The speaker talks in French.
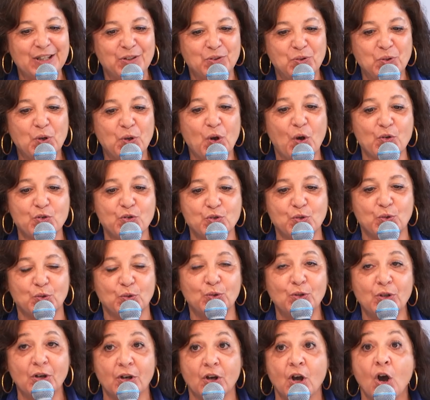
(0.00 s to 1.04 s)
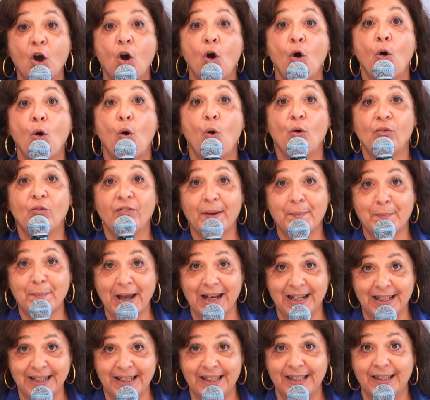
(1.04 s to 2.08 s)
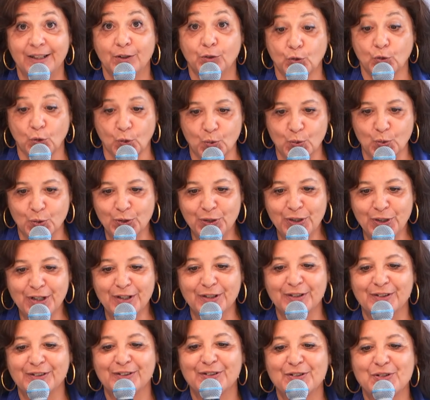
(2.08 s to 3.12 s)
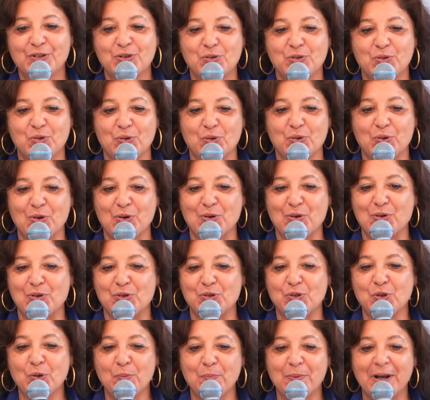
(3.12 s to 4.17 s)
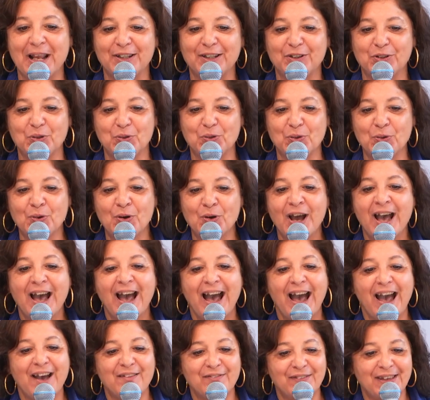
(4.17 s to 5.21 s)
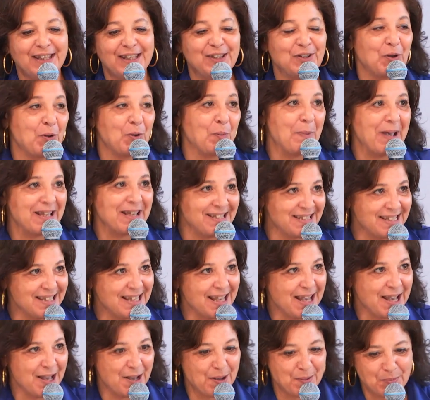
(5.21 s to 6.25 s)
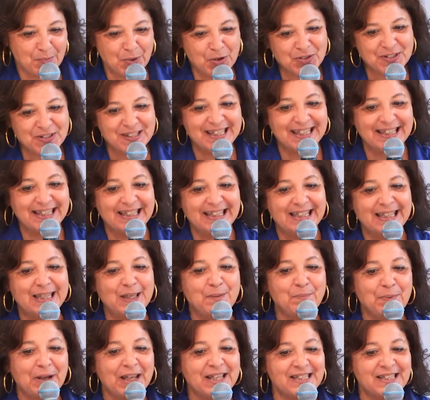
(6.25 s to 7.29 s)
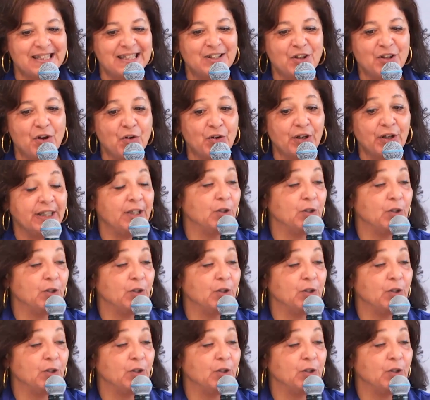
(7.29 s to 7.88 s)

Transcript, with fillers: du Grand Sud. On va parler drones sur euh, ce plateau avec euh, Bastien Mancini, président et